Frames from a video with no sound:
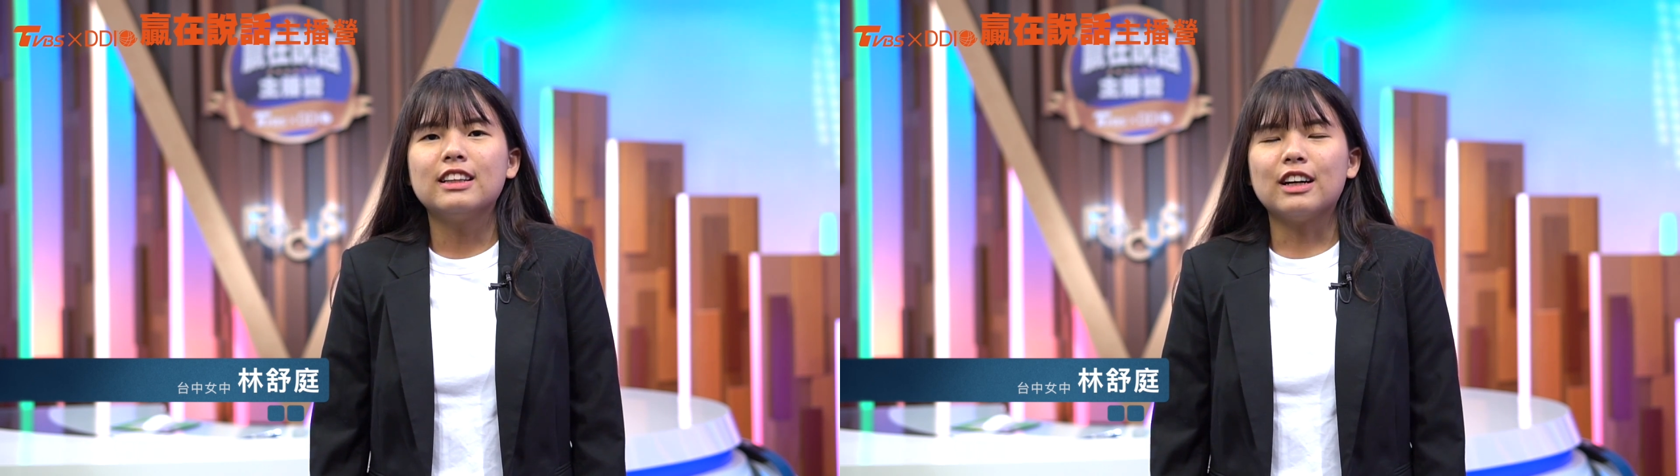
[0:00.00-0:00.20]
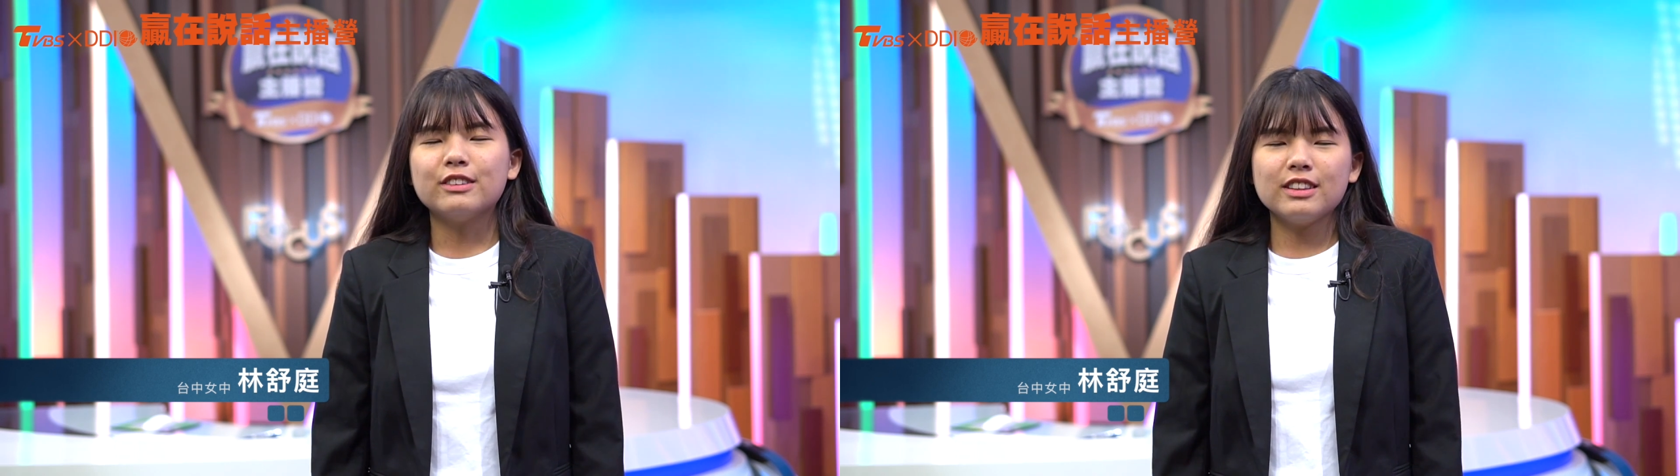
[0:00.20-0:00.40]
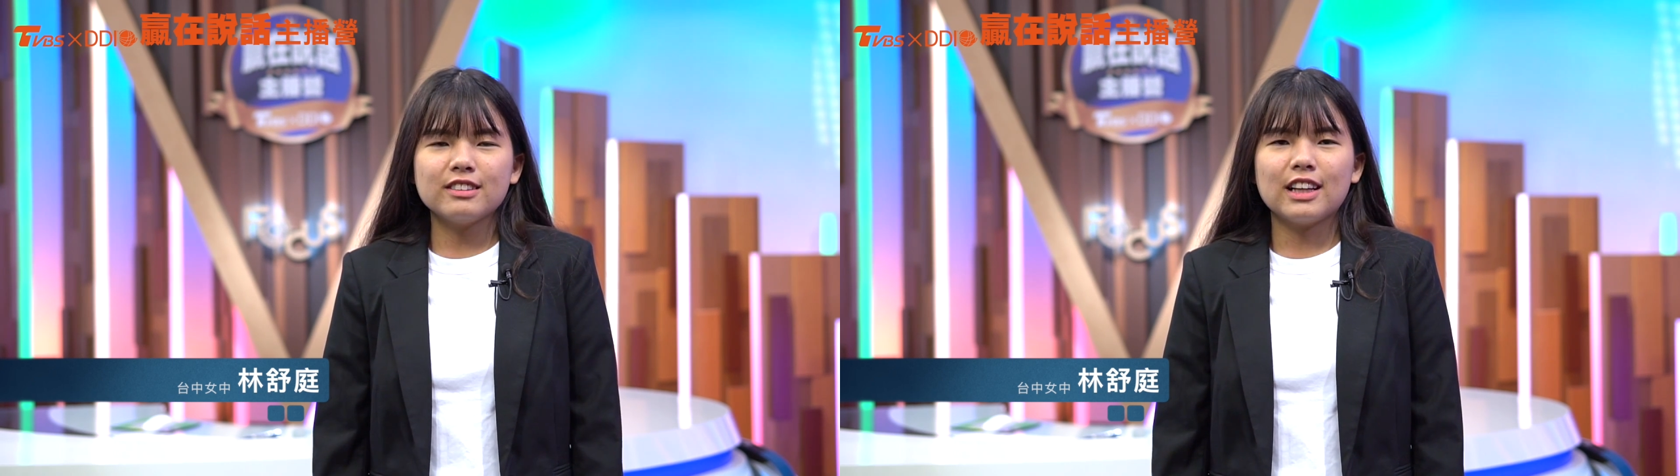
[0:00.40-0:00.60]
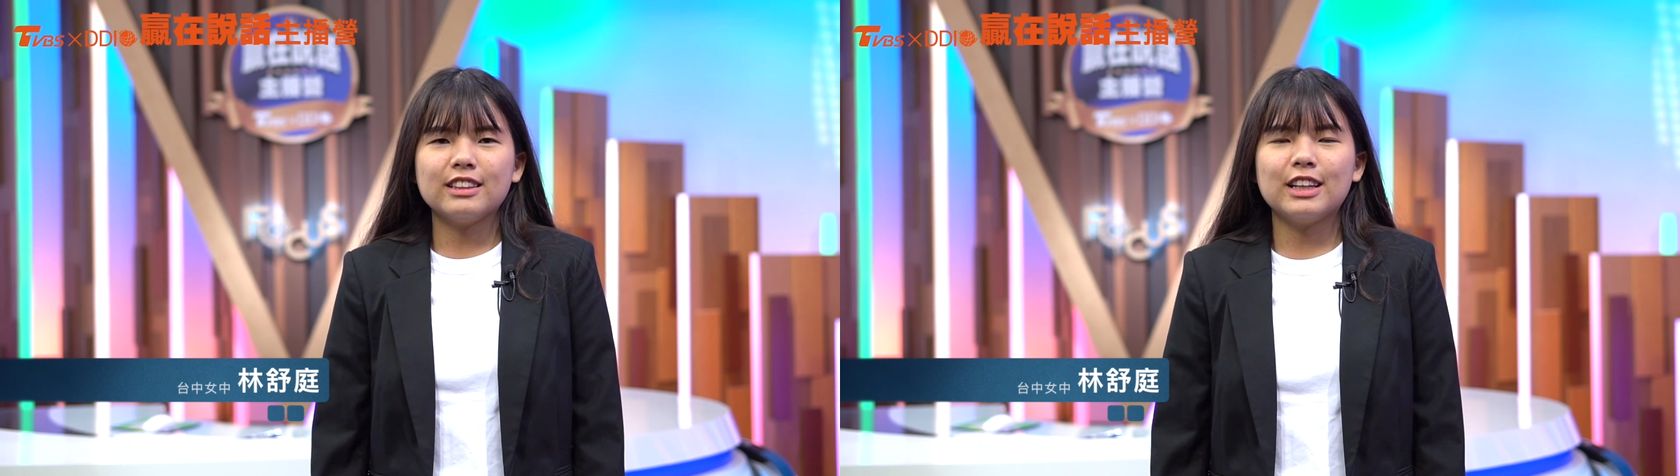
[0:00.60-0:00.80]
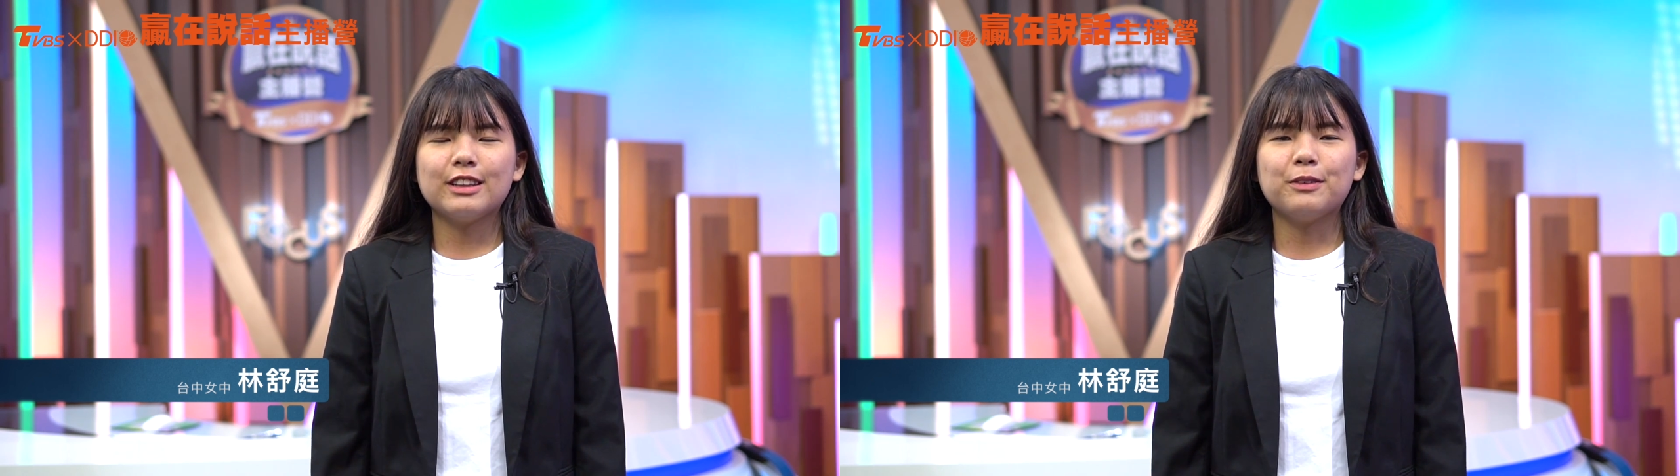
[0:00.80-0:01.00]
然后第
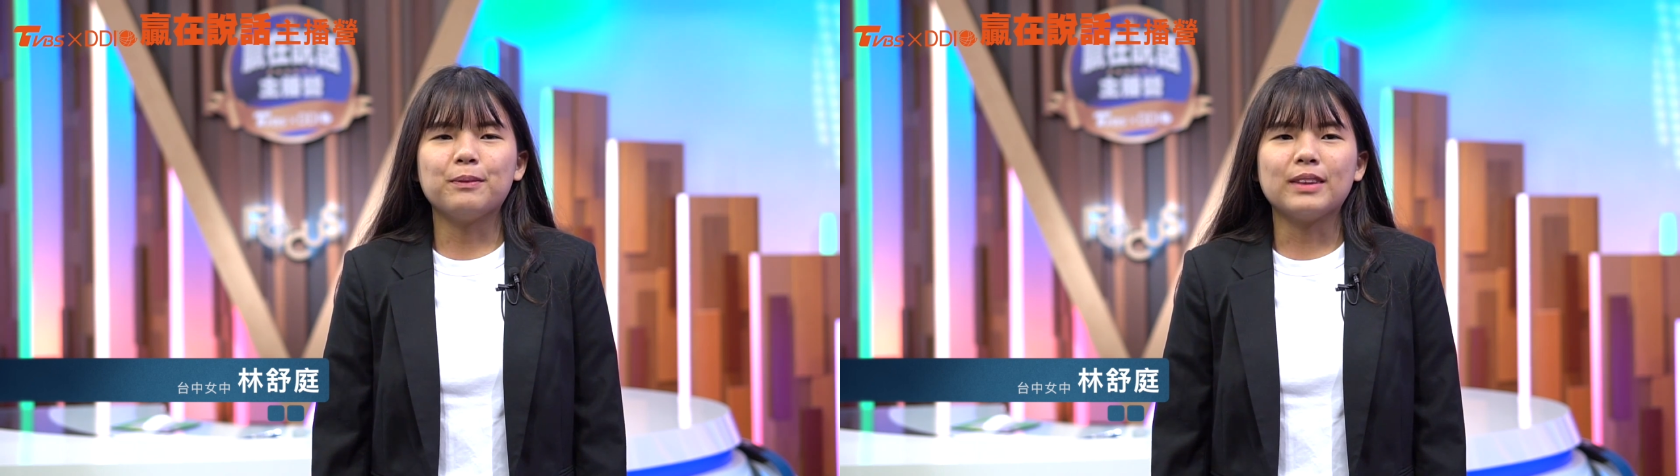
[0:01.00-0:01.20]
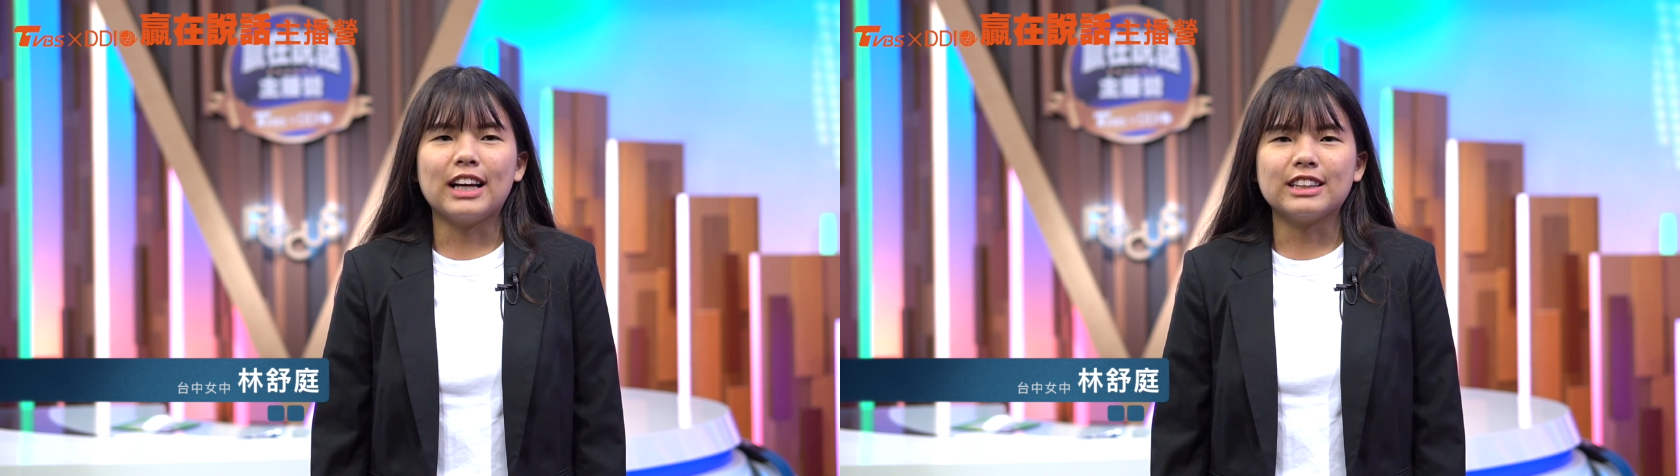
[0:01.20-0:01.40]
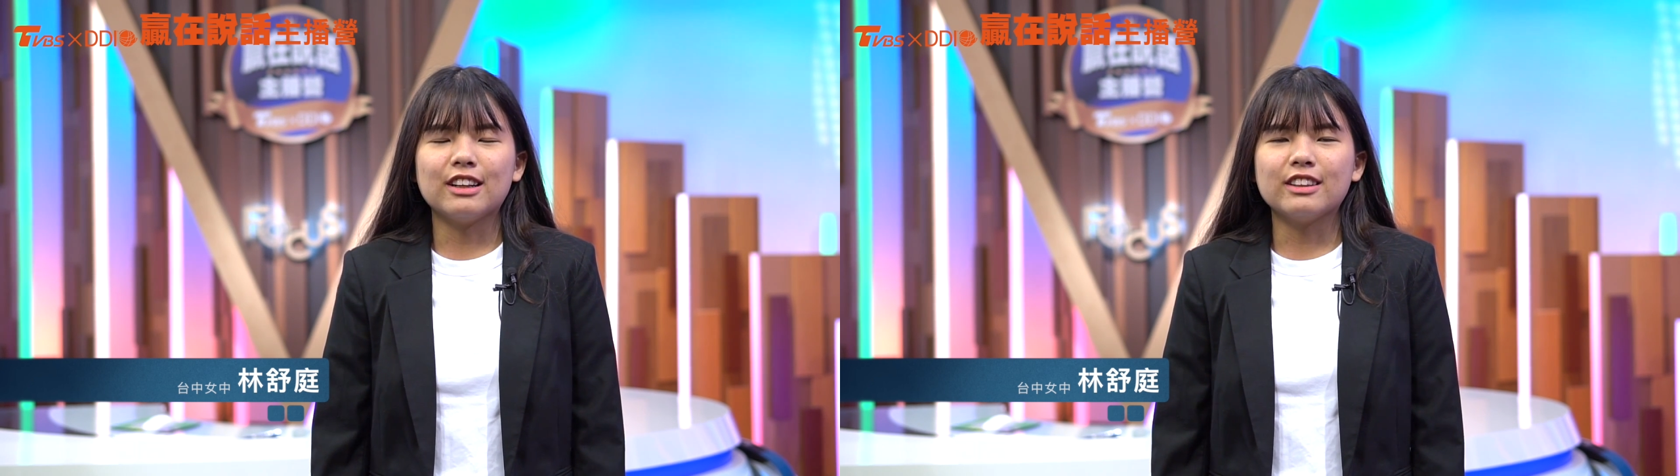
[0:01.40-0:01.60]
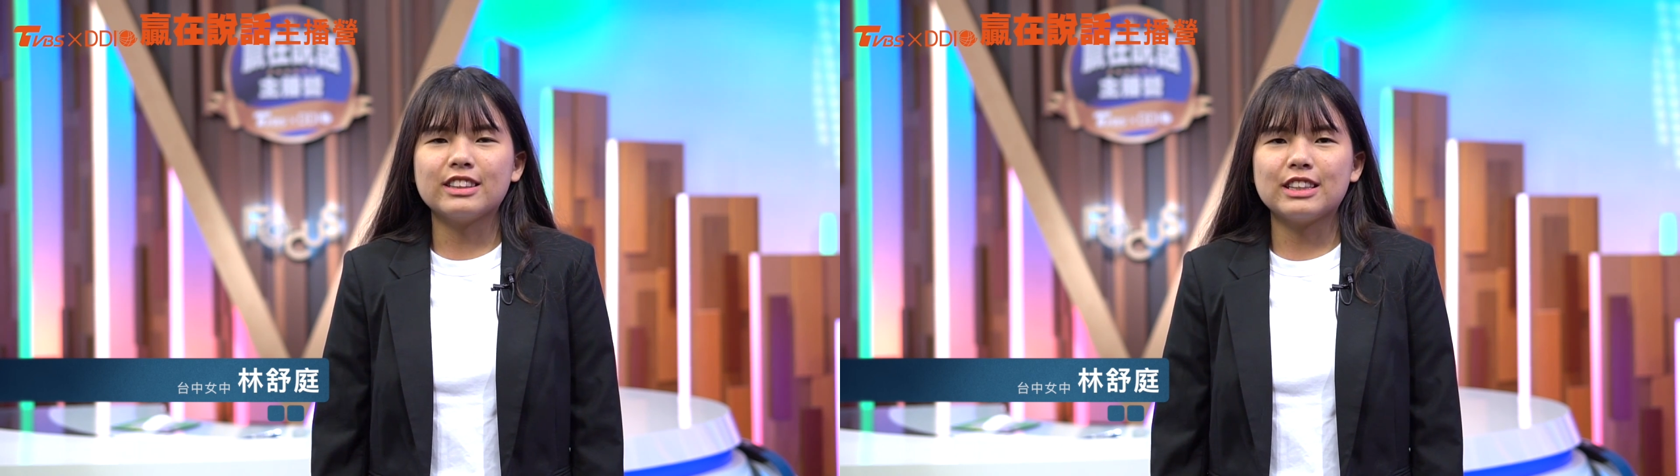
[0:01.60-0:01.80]
三天呢，我们来到了